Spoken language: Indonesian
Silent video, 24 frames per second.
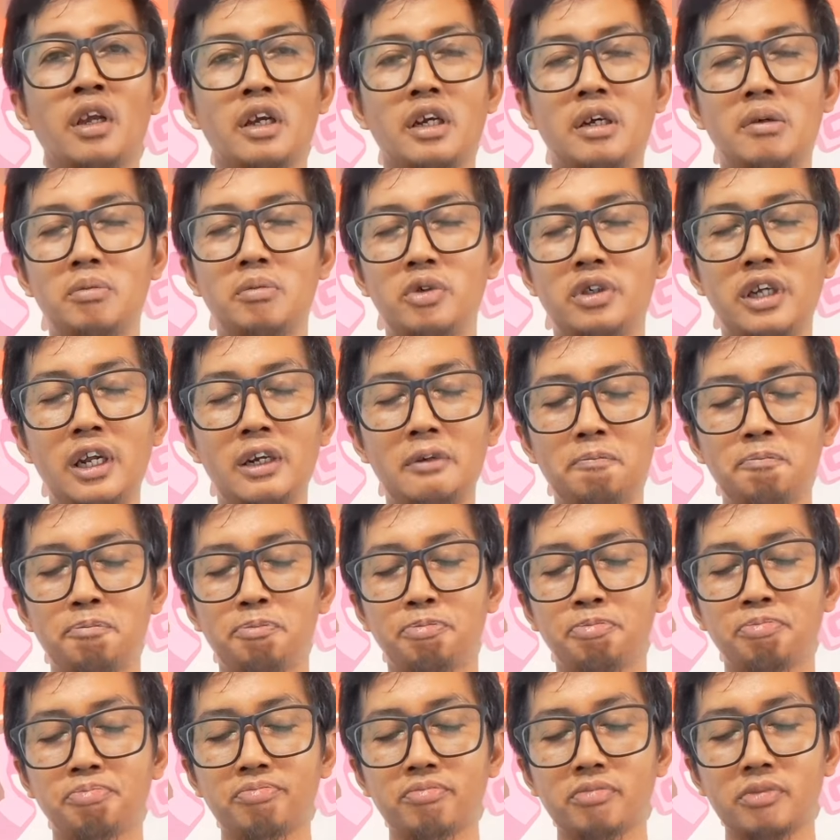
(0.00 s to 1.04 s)

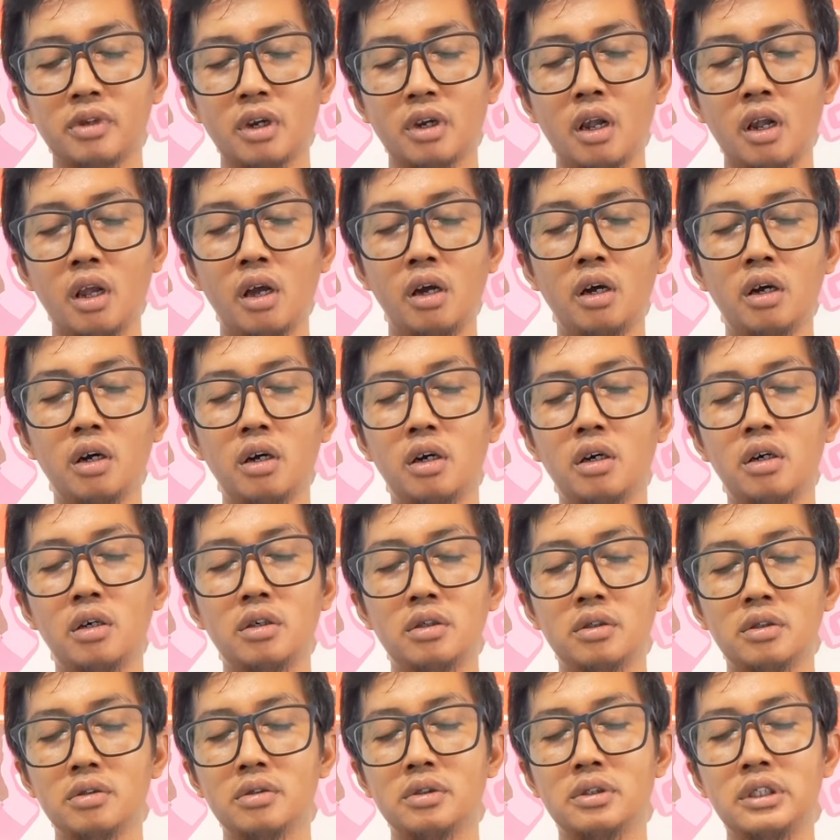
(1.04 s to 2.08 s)
Kemudian
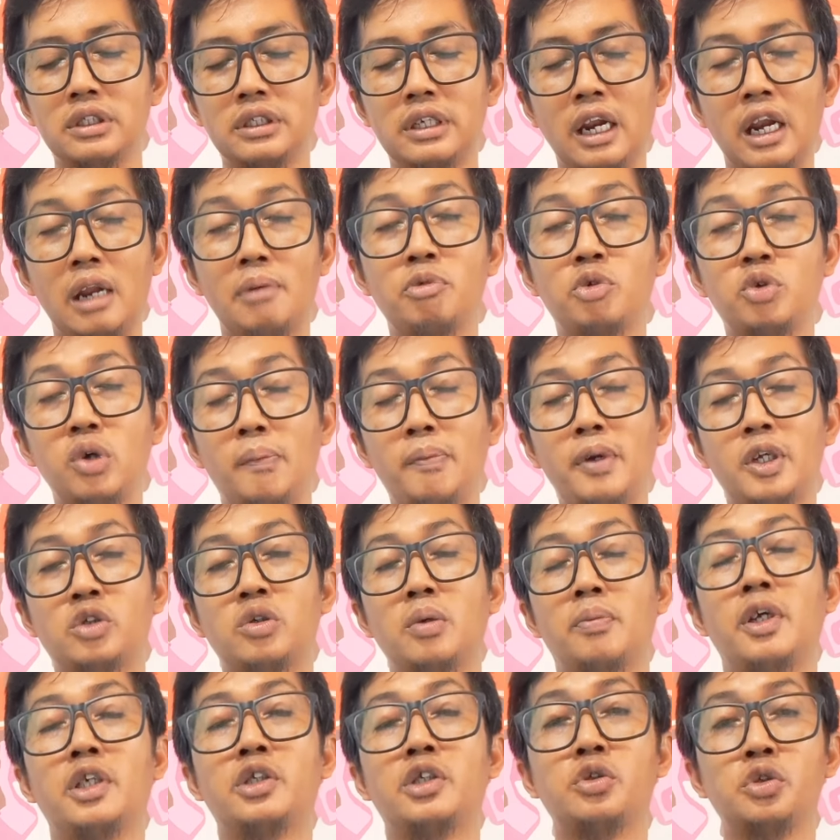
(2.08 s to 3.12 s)
Uh, di dalam 12
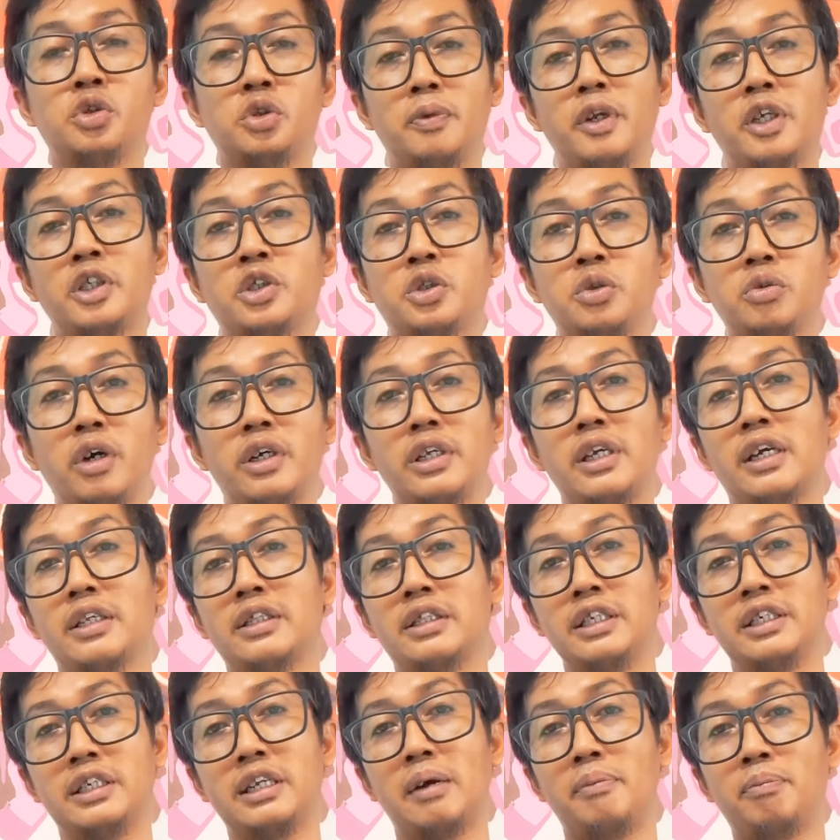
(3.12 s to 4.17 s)
12 17 2
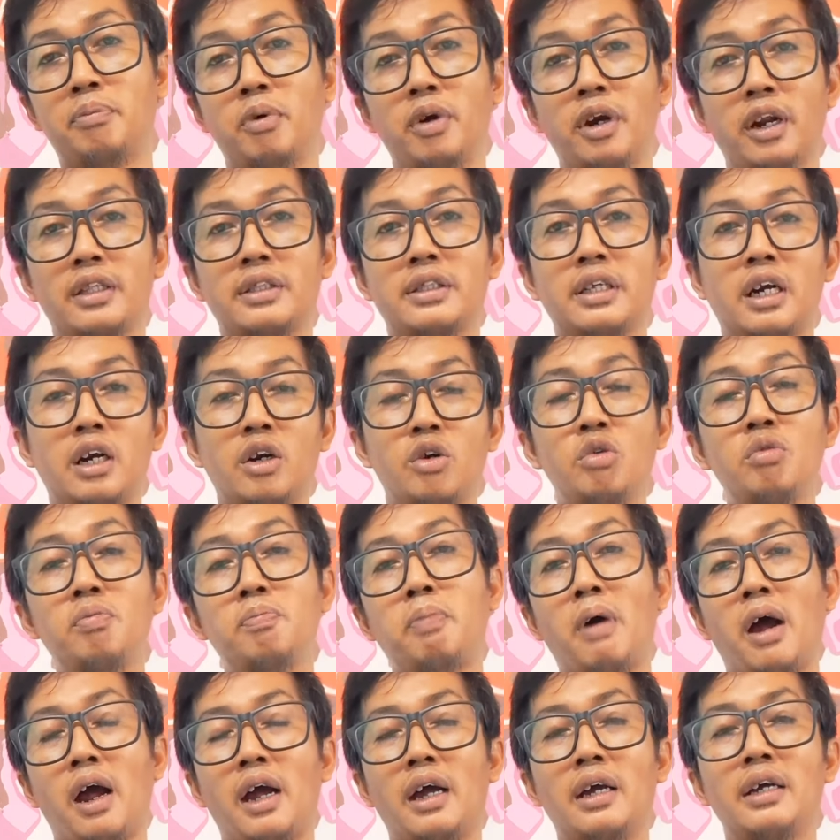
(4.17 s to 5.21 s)
yang tidak boleh
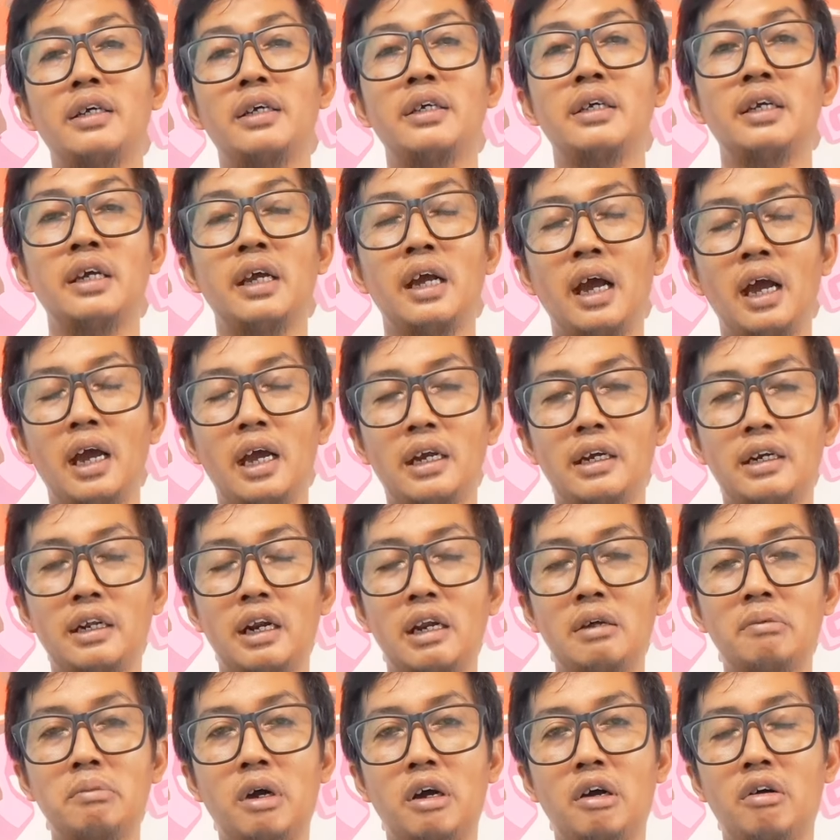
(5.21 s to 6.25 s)
terlupa
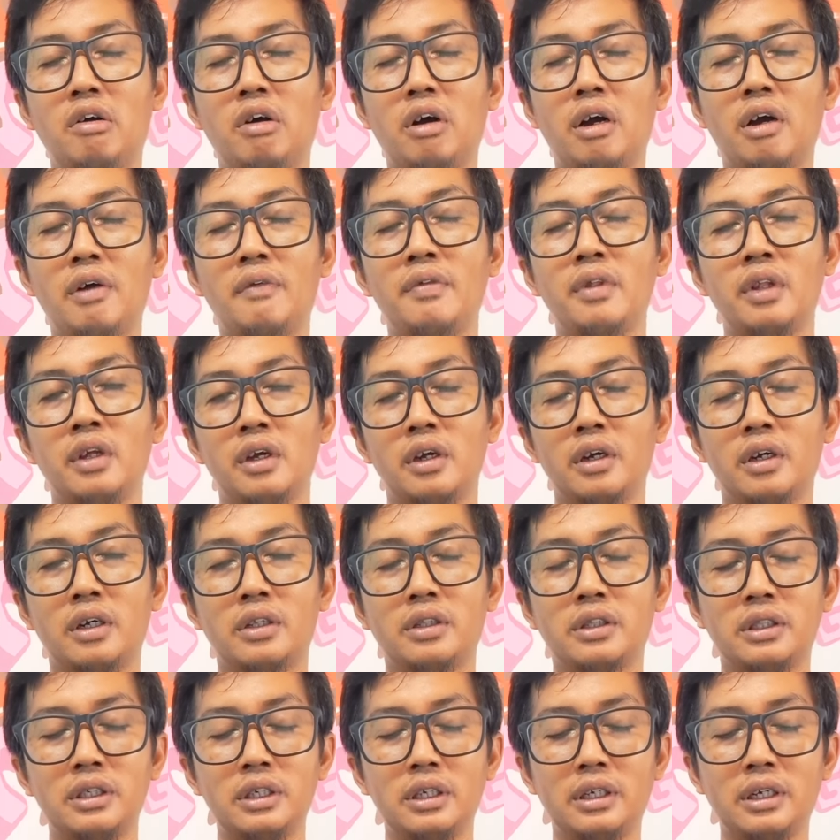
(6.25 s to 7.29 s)
adalah bahwa
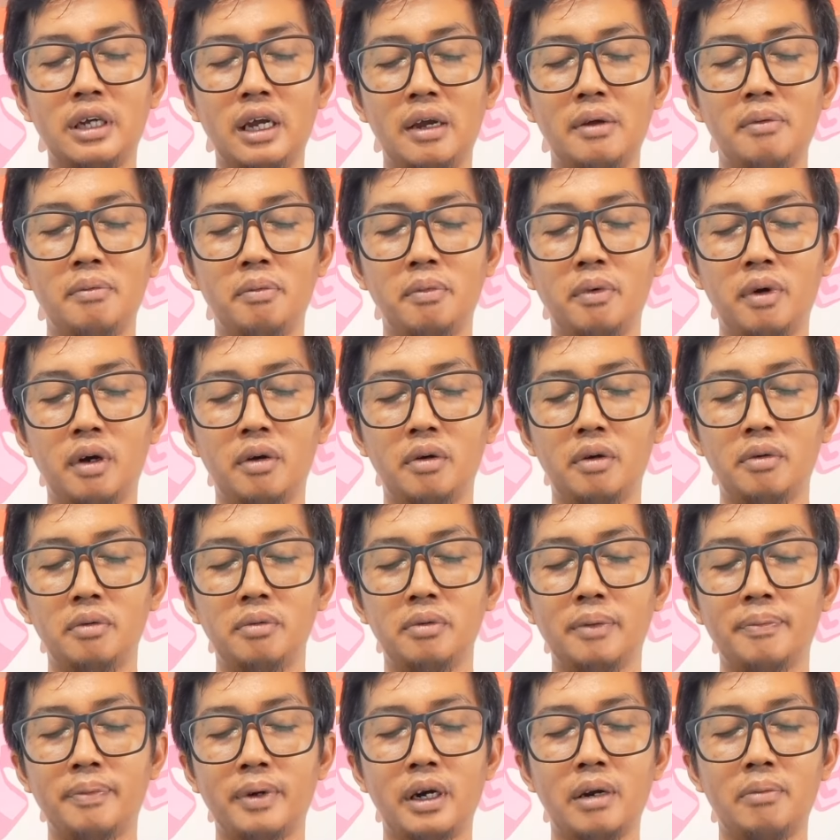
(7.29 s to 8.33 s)
ketika
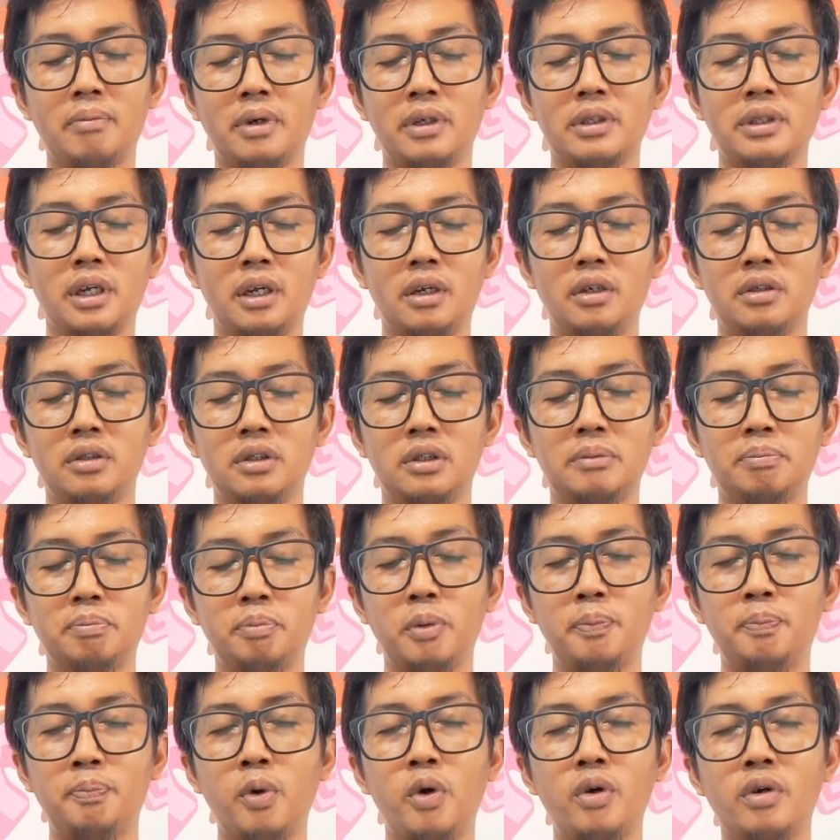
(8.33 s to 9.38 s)
mau apa namanya
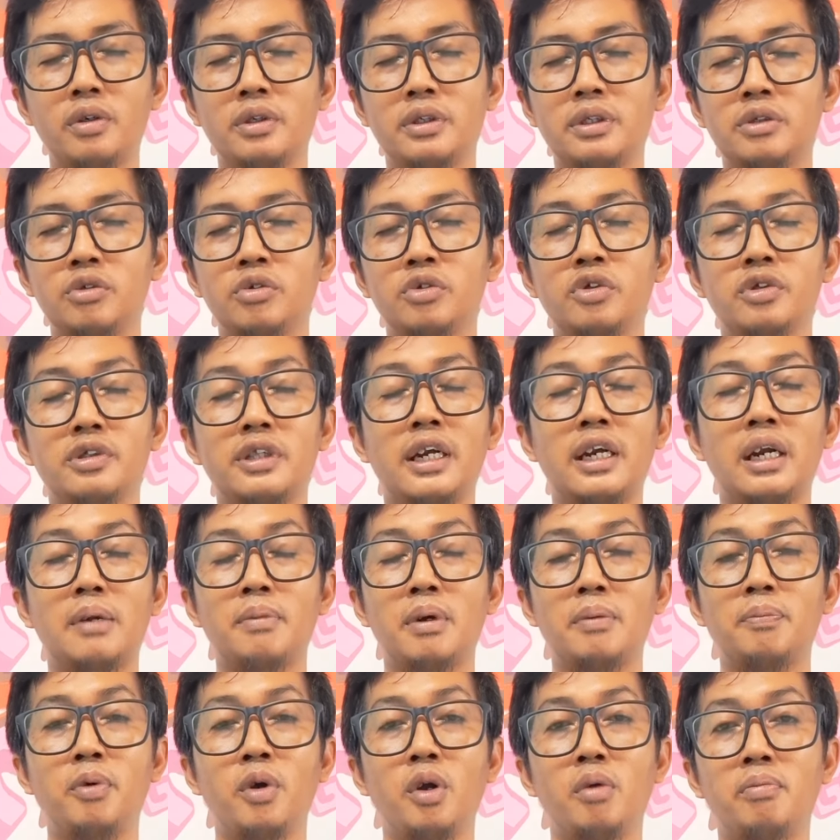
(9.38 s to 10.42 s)
uh, pupuk untuk
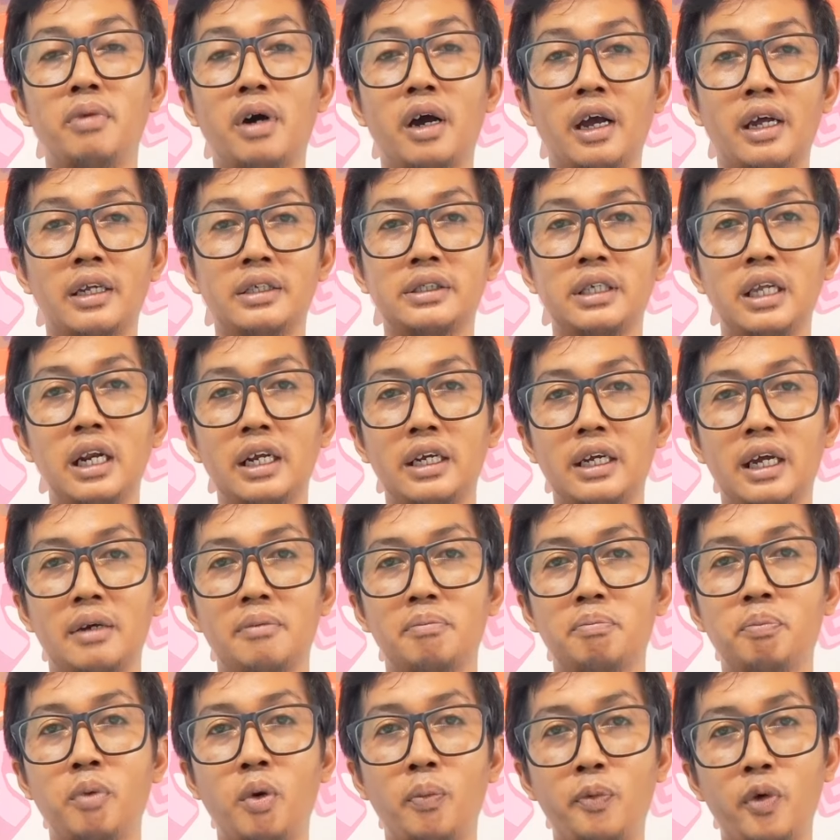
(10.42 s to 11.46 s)
tanaman belum
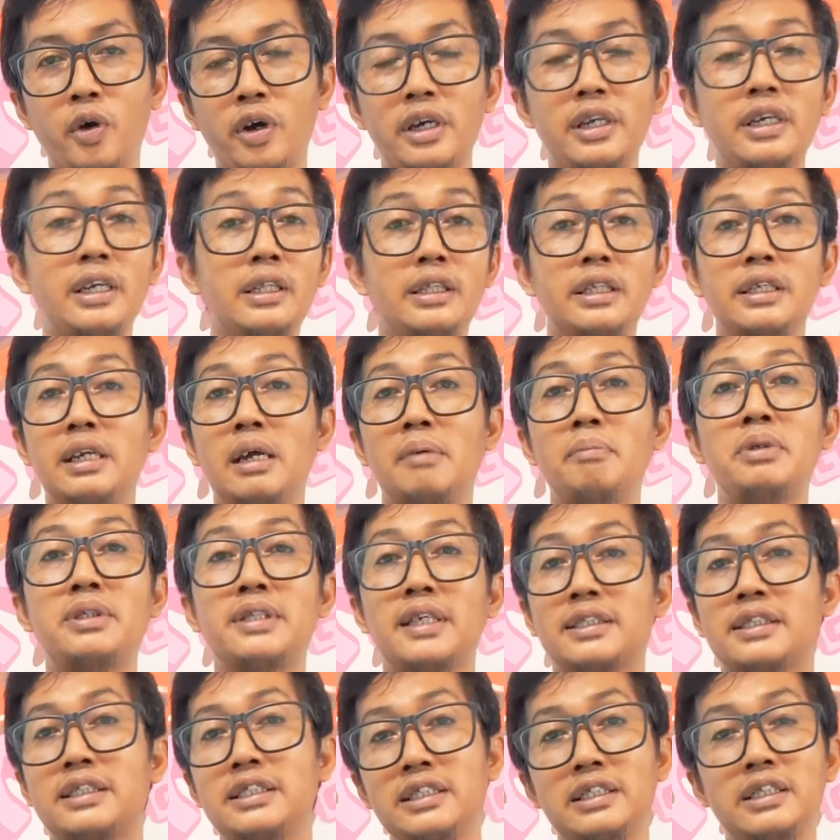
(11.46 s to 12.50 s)
menghasilkan, pupuk ini tidak
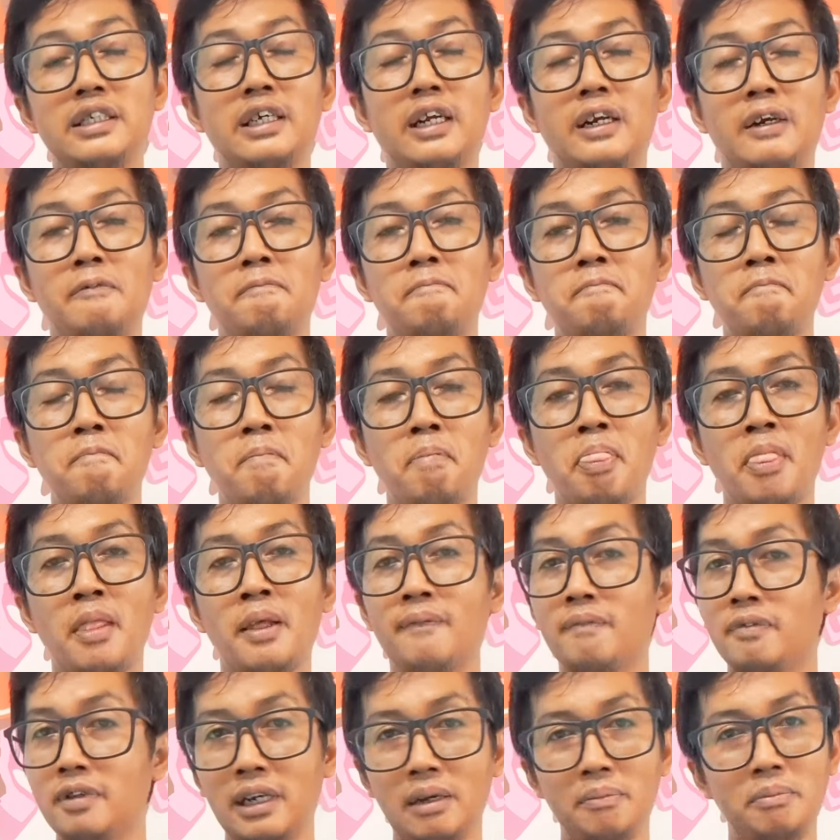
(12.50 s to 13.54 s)
bisa single.
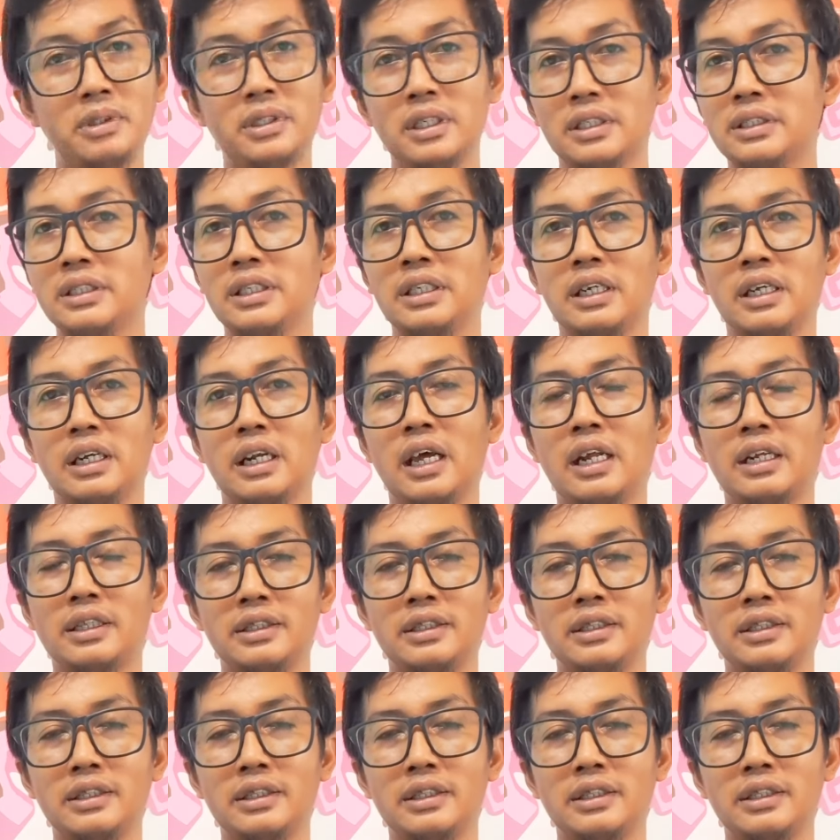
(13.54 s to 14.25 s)
Tidak bisa single.